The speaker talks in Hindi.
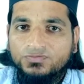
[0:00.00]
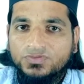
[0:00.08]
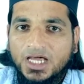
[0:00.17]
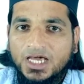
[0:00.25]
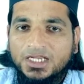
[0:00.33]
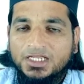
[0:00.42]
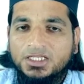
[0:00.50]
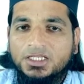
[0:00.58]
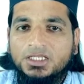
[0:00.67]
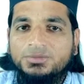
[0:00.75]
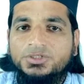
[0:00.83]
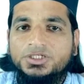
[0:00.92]
इफ्तारी
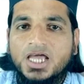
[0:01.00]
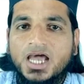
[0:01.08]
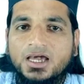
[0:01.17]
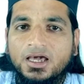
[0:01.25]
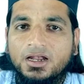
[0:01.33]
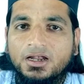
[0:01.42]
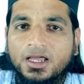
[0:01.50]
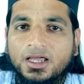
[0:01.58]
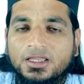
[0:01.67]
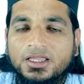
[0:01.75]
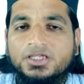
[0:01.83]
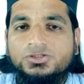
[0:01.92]
की इब्तदा करना
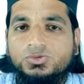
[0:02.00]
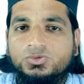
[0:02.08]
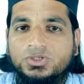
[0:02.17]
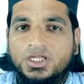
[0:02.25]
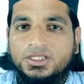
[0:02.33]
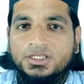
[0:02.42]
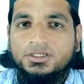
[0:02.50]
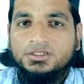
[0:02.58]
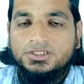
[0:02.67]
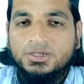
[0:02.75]
ये सुन्नत है